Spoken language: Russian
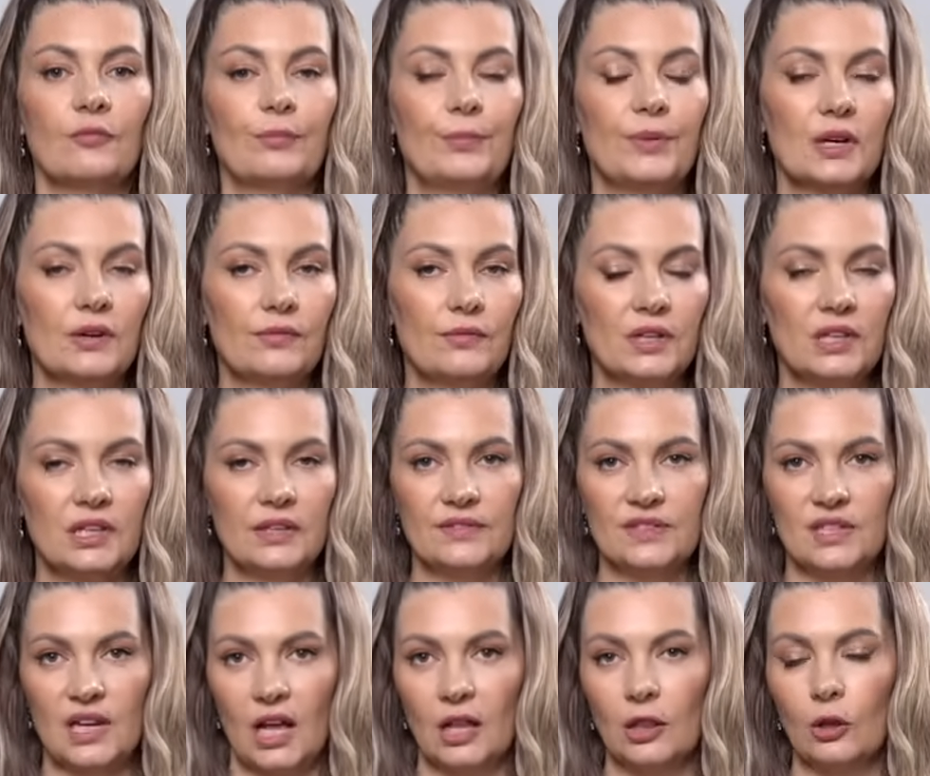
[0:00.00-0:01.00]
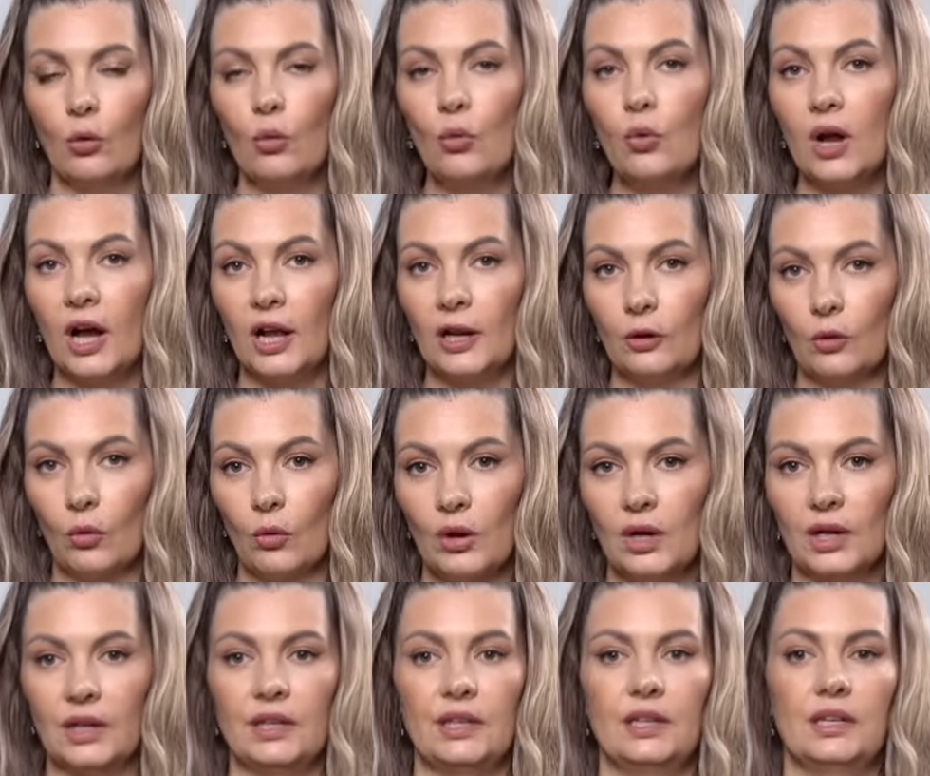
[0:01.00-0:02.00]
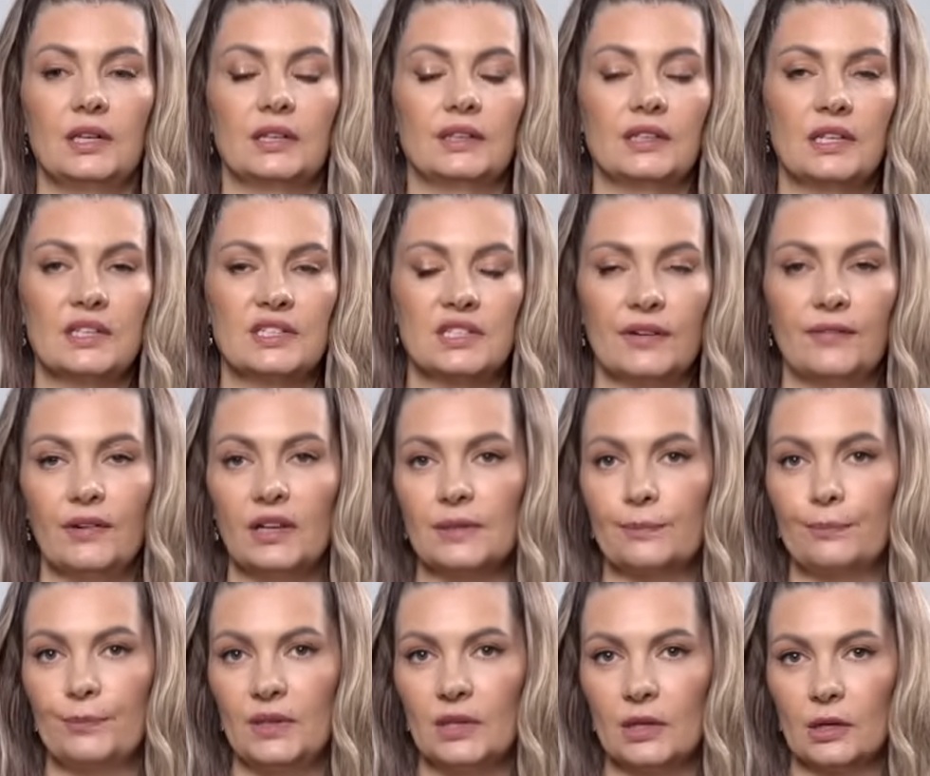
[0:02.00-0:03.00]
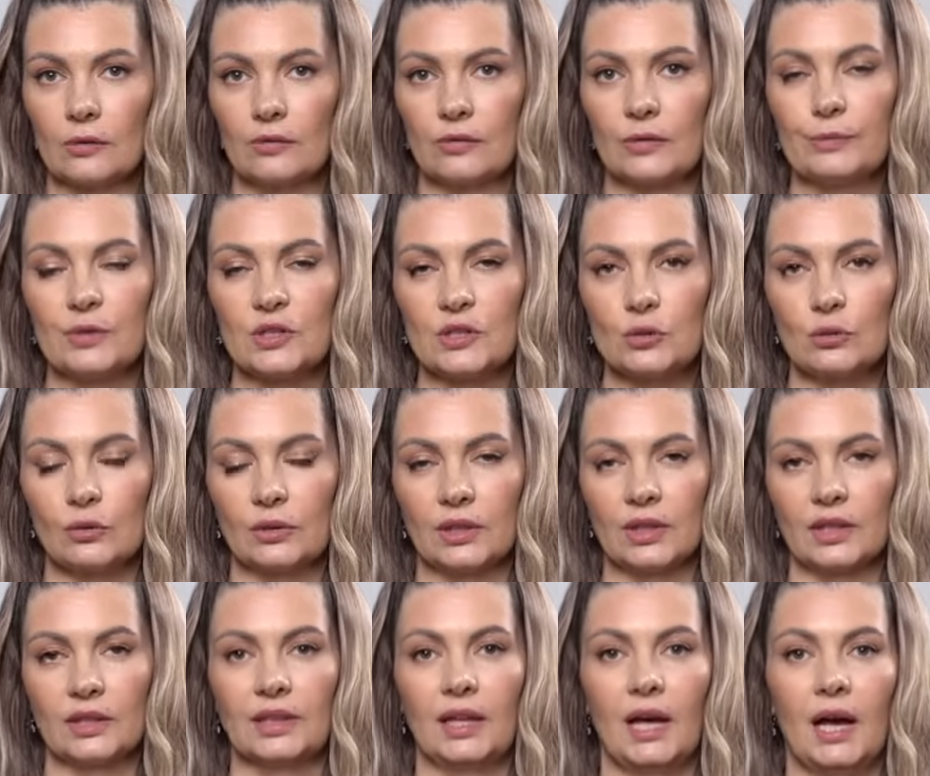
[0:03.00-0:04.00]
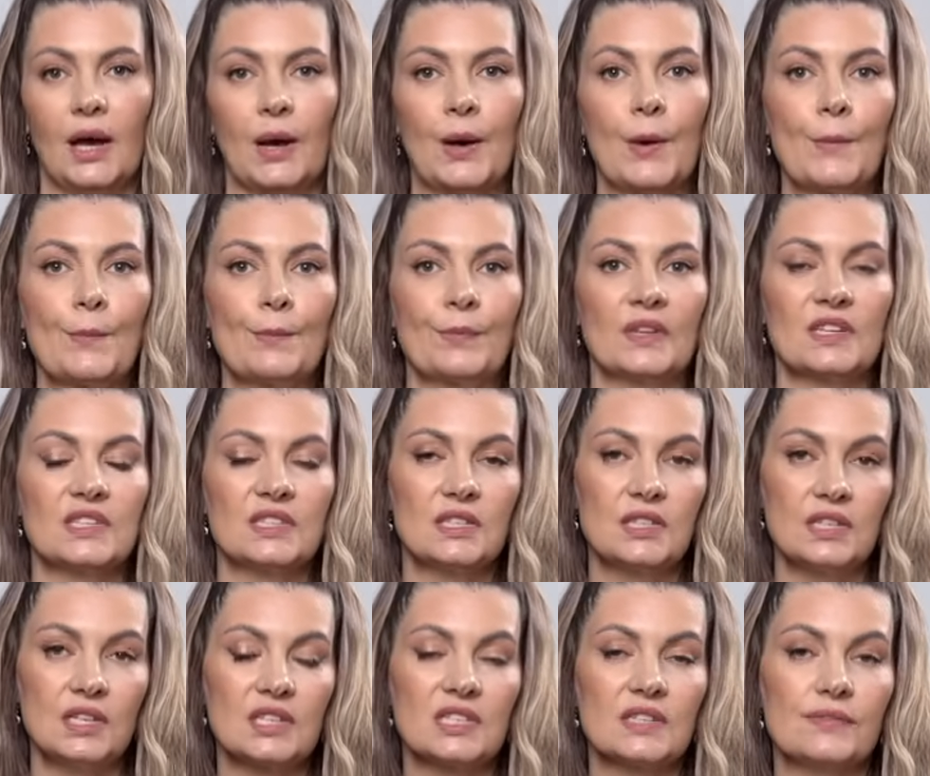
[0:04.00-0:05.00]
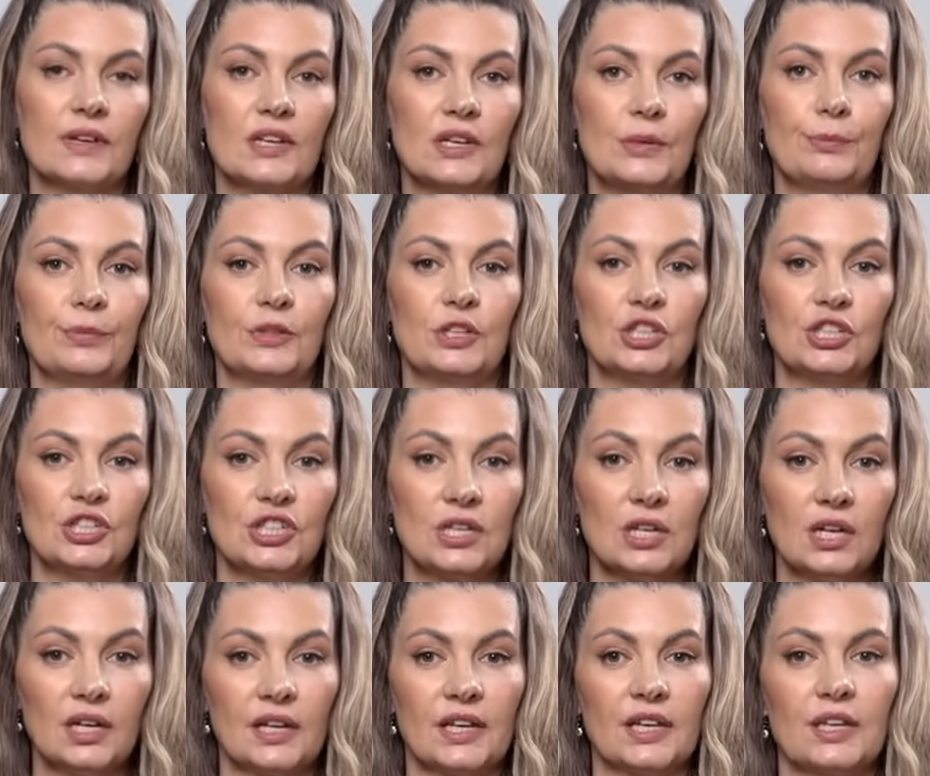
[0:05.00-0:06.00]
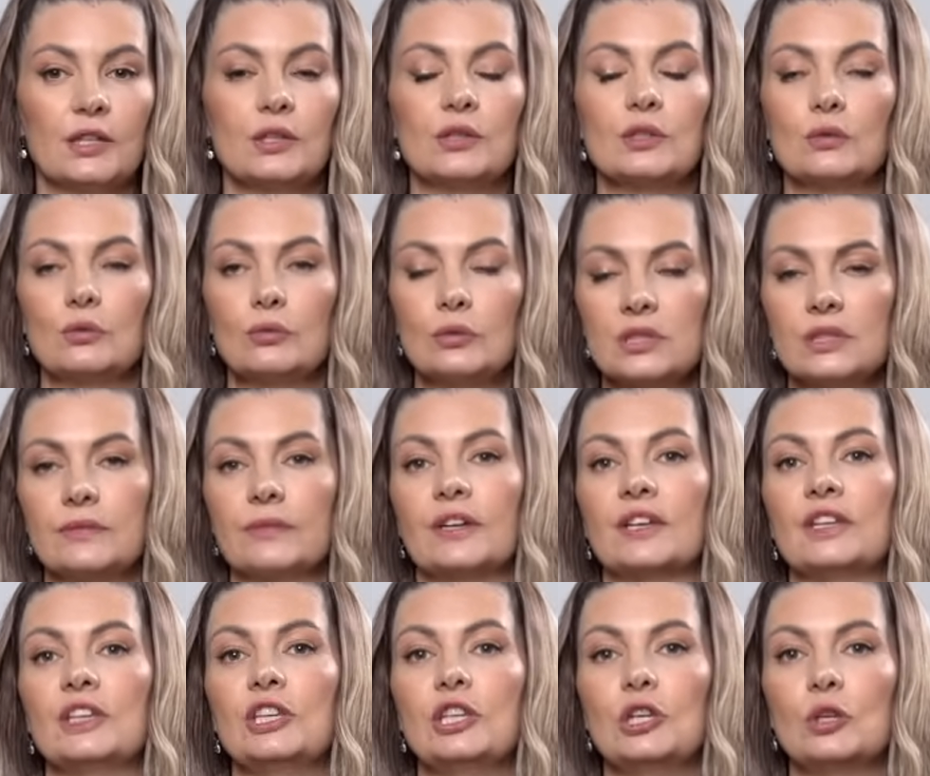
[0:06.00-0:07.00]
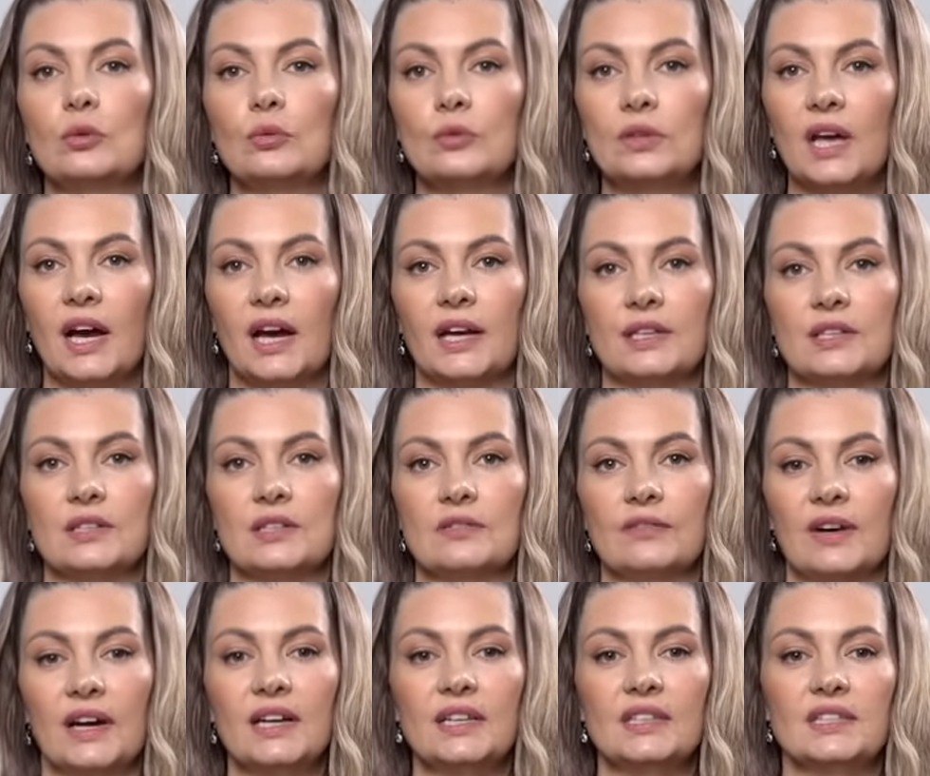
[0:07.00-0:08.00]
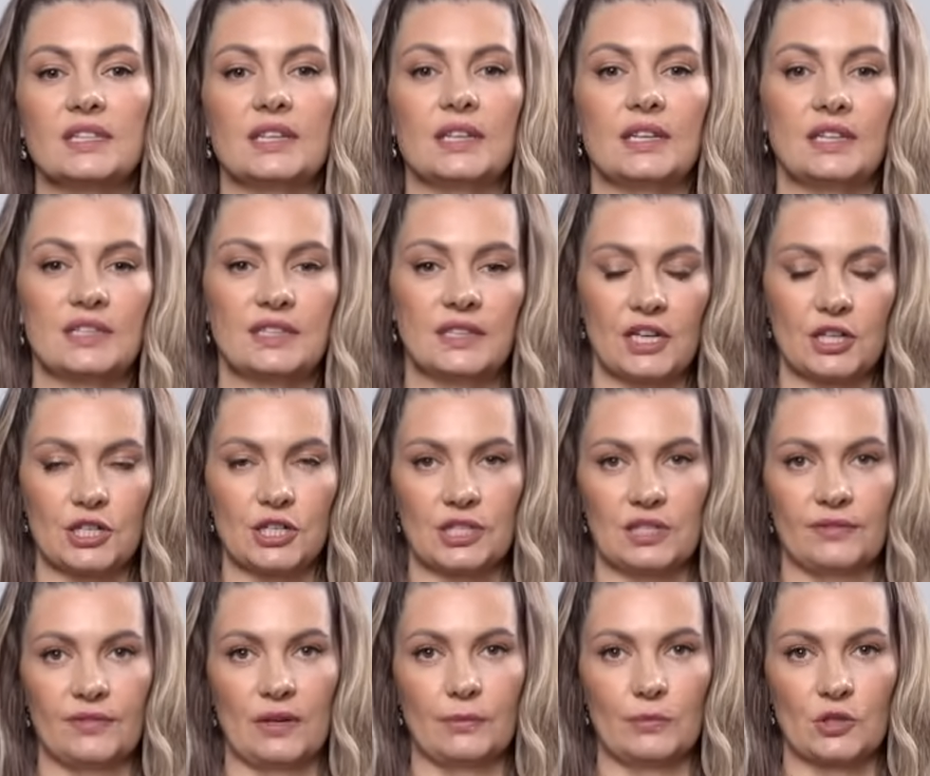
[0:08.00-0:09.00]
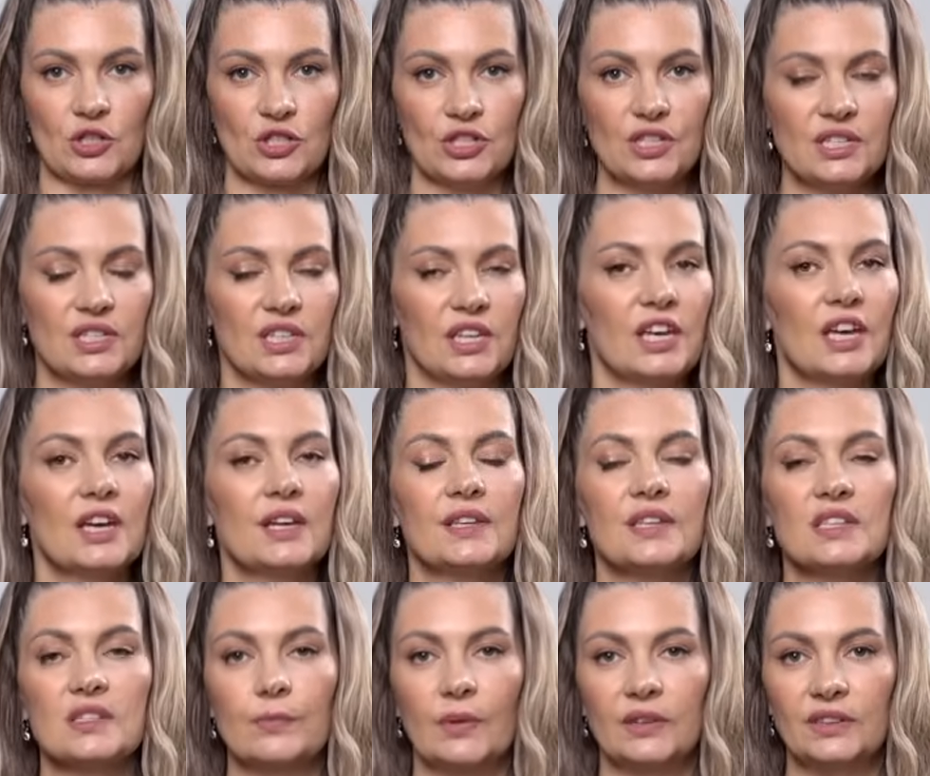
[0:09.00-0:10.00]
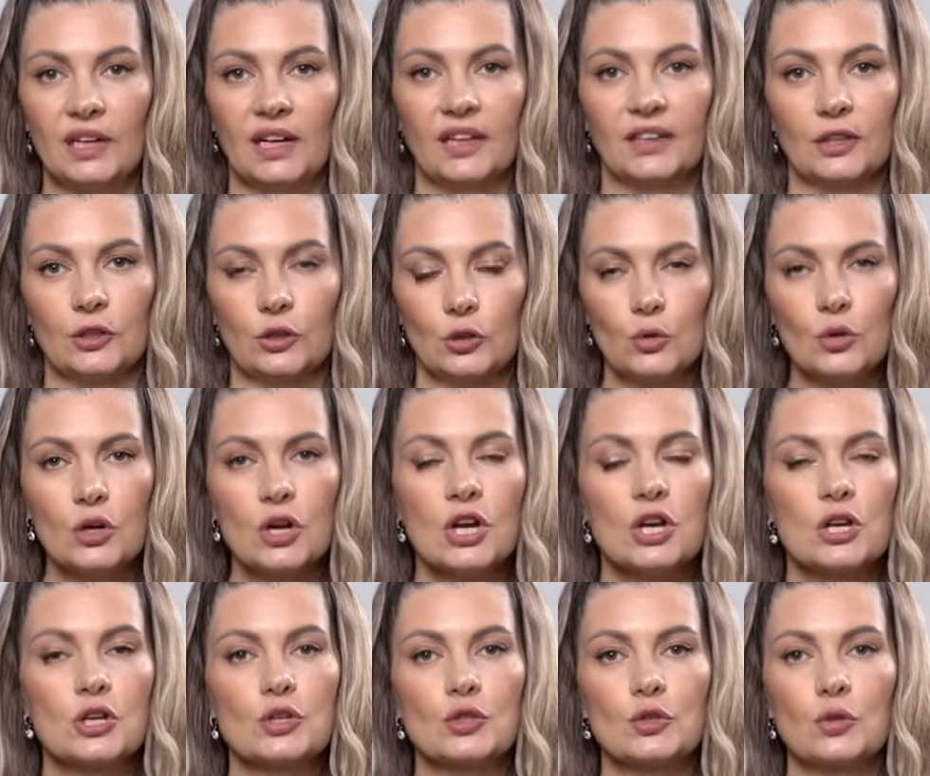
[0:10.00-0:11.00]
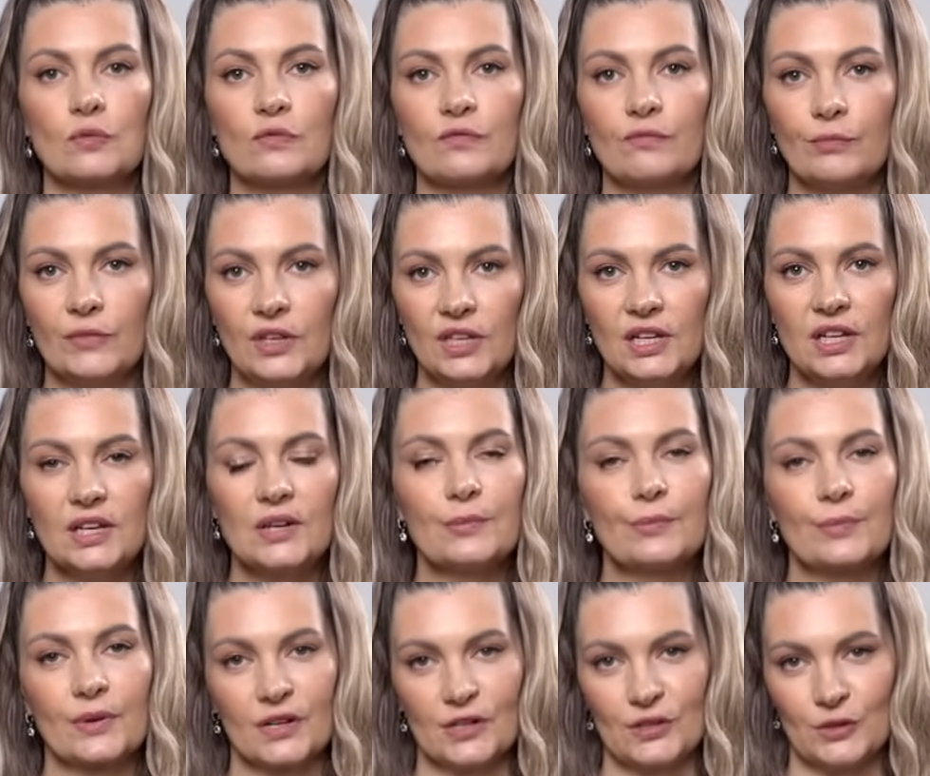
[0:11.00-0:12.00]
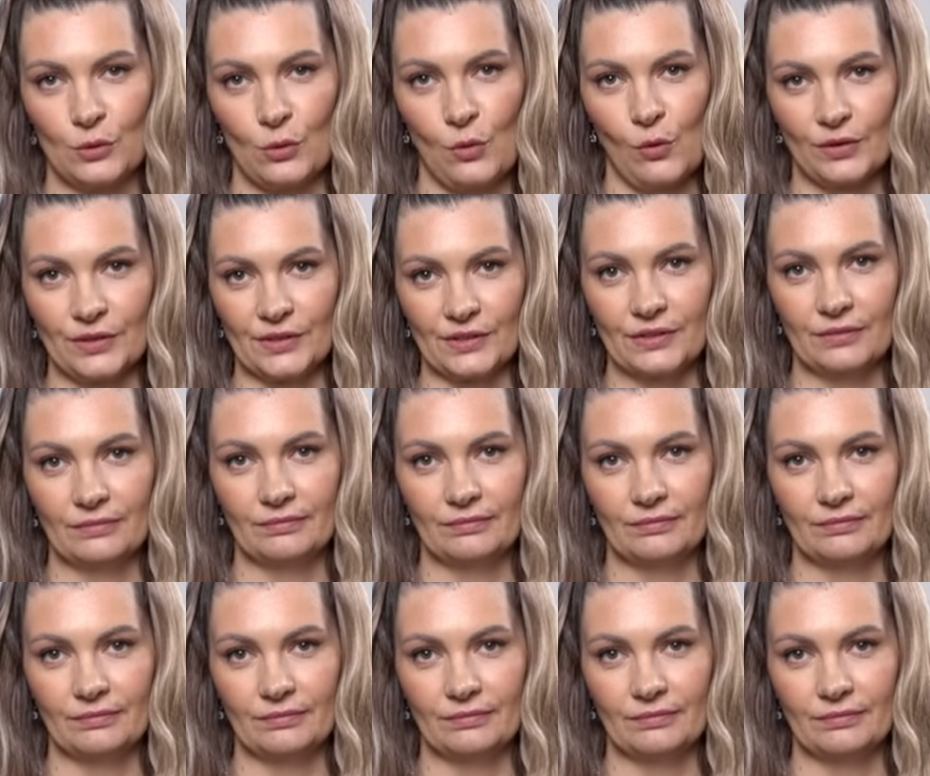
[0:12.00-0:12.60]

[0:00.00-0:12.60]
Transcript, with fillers: впервые взял уголек и нарисовал первого бизона на стене своей пещеры, искусство никуда не девается из нашей с вами жизни, несмотря на то, что в мире происходит.